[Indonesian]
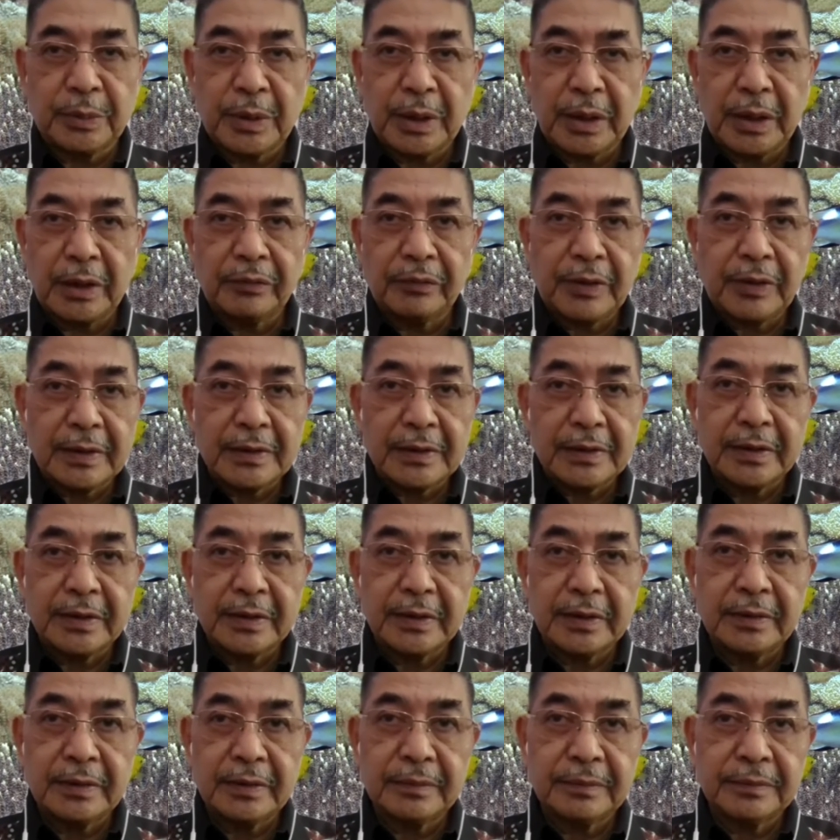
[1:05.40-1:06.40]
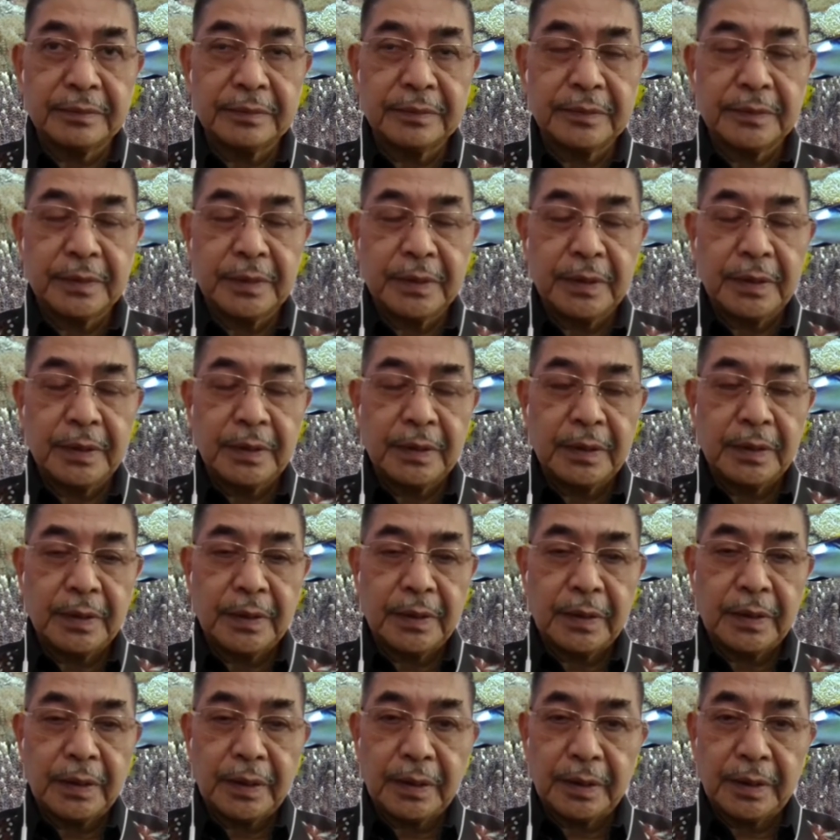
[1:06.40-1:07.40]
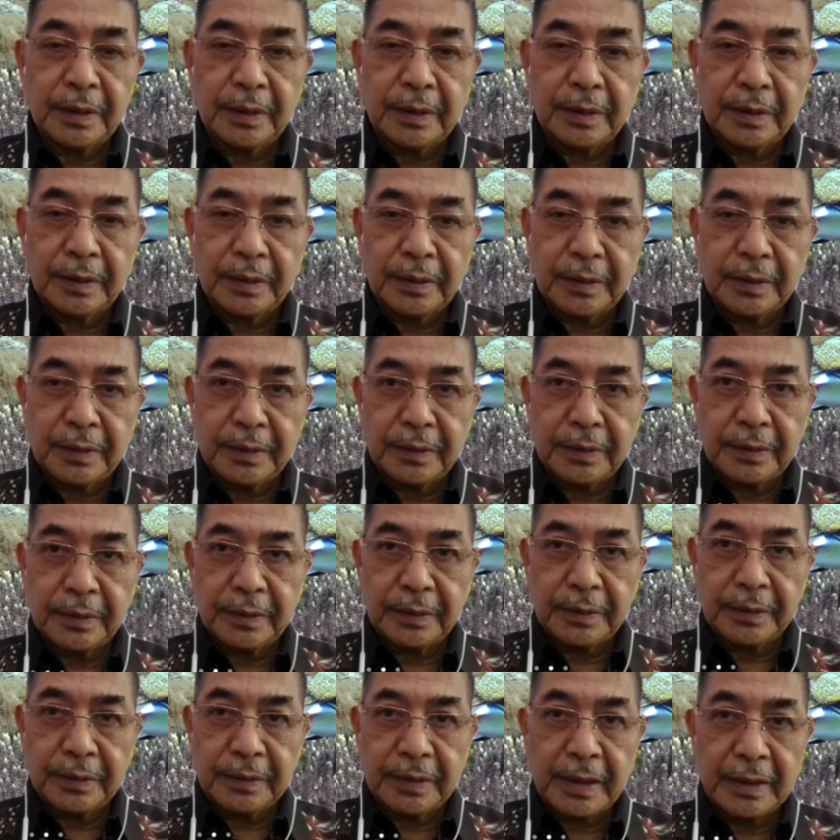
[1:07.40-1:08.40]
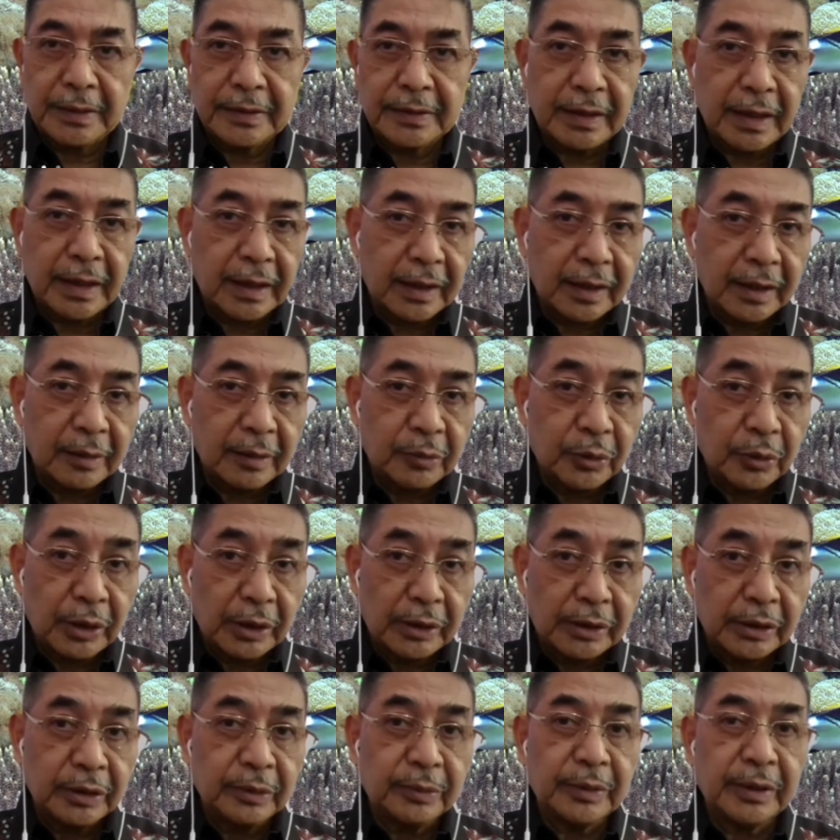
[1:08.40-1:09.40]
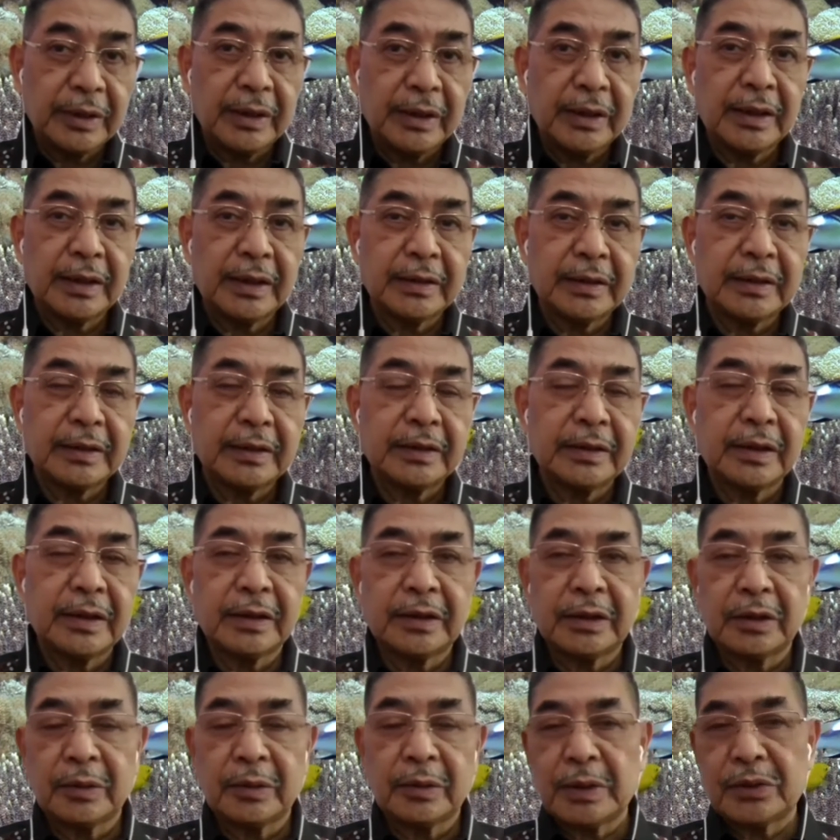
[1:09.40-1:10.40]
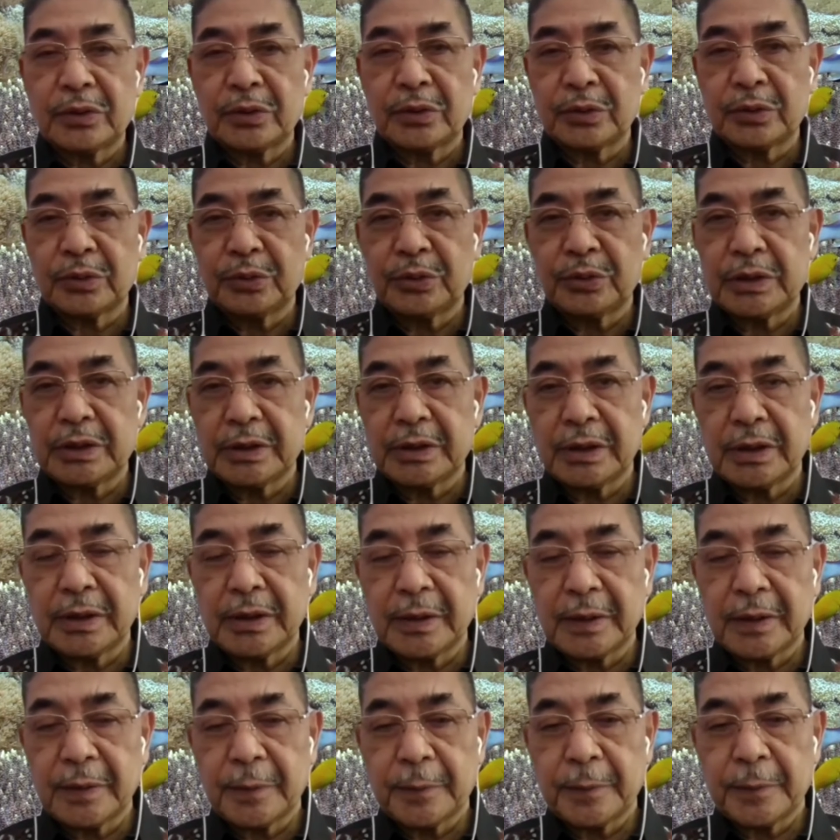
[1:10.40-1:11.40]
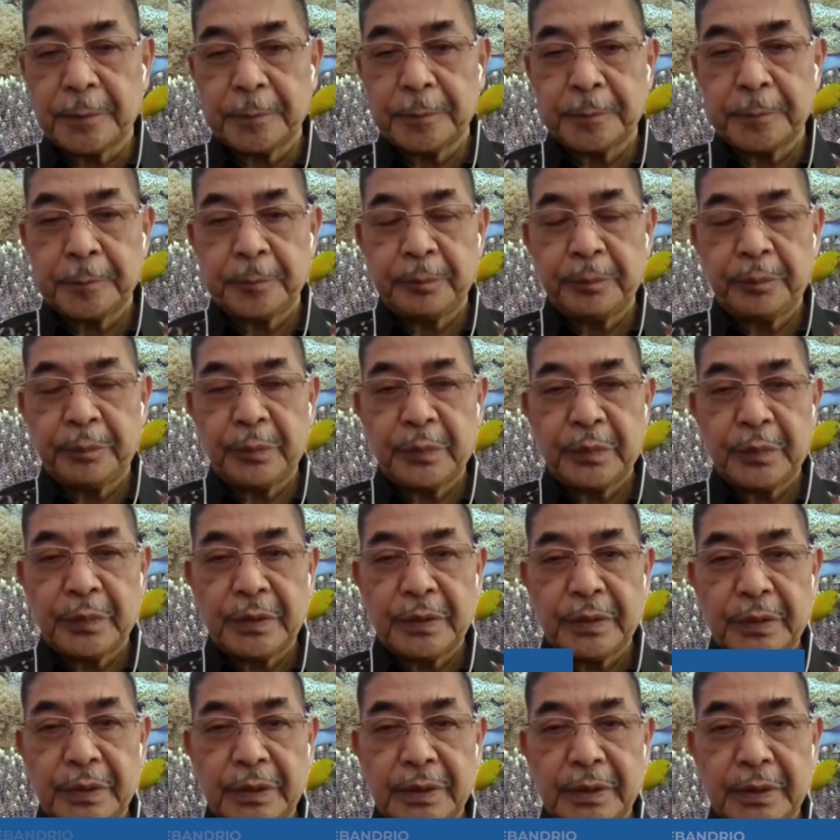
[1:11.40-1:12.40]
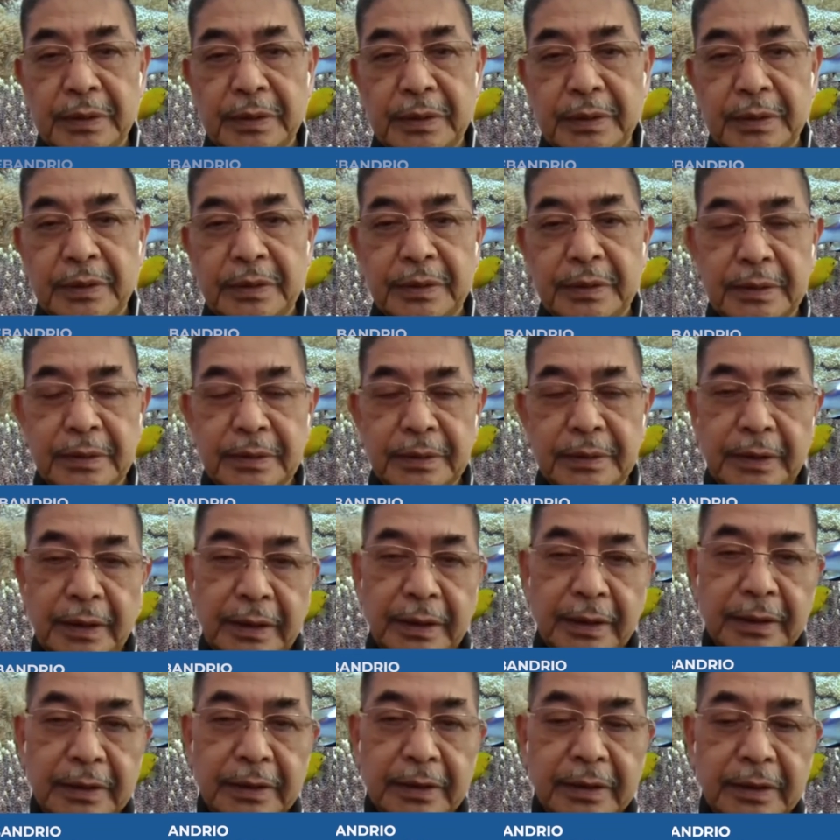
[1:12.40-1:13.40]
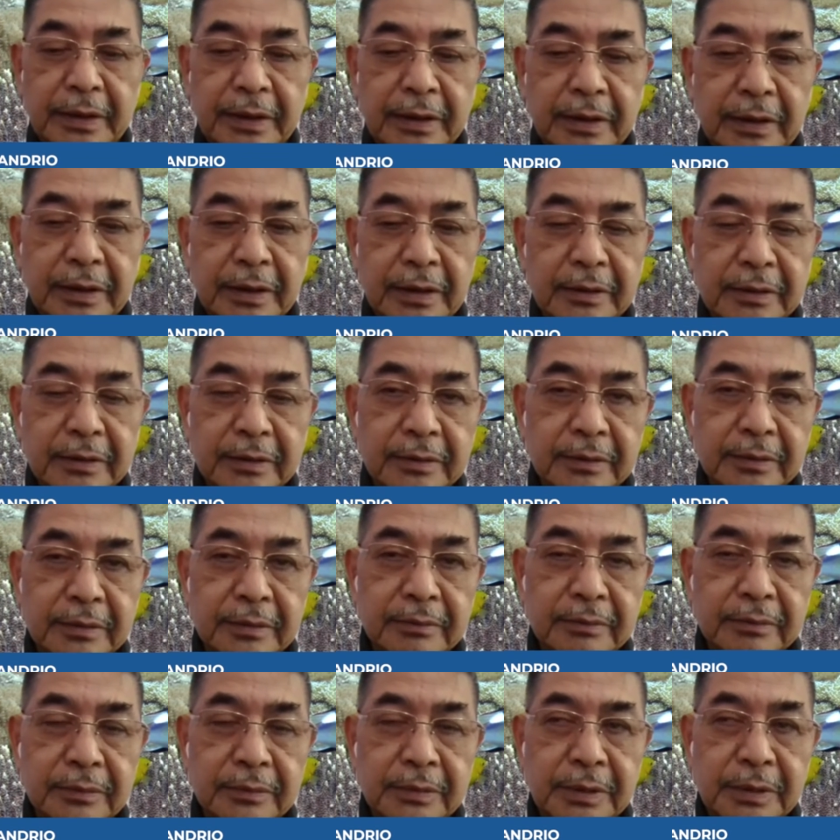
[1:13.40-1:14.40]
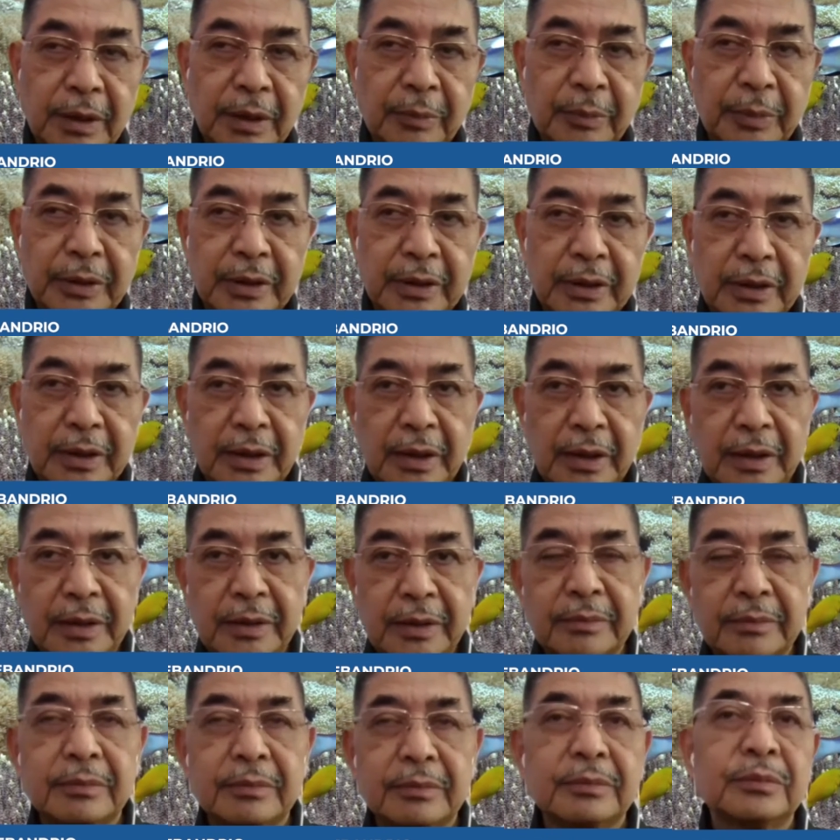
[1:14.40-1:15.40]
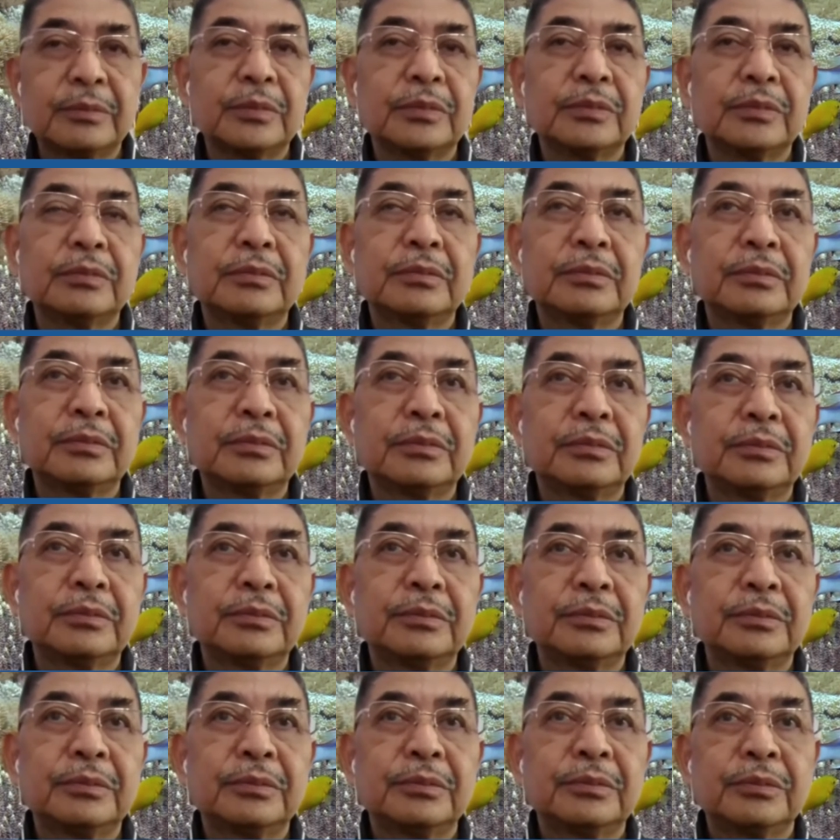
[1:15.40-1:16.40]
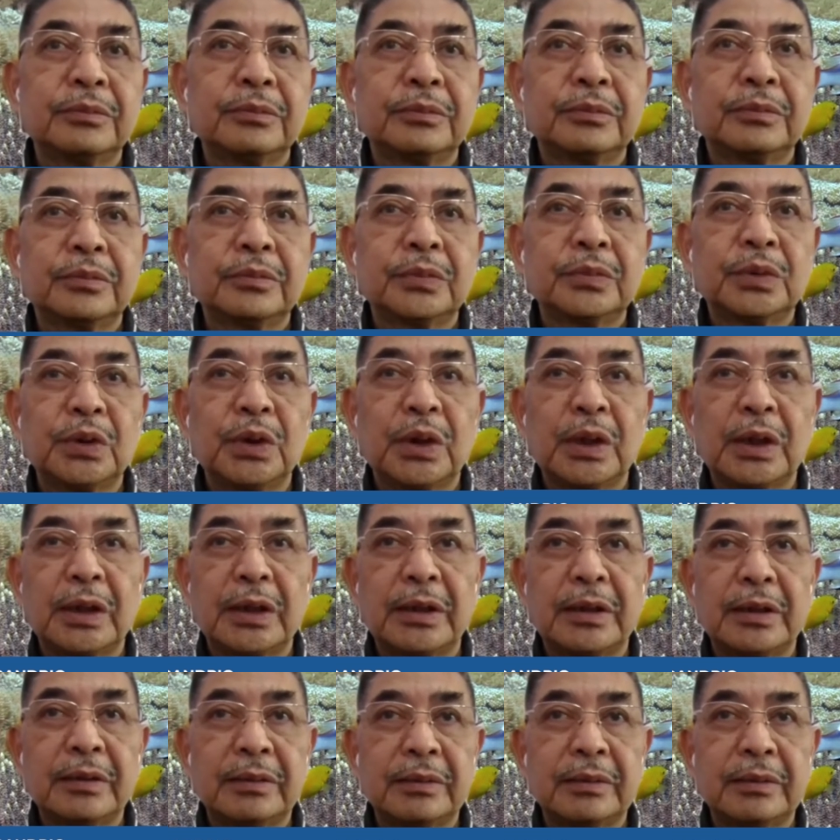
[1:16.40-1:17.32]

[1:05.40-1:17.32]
amplifikasi genom virus uh, yang menyandi bagian protein spike atau protein S dan juga protein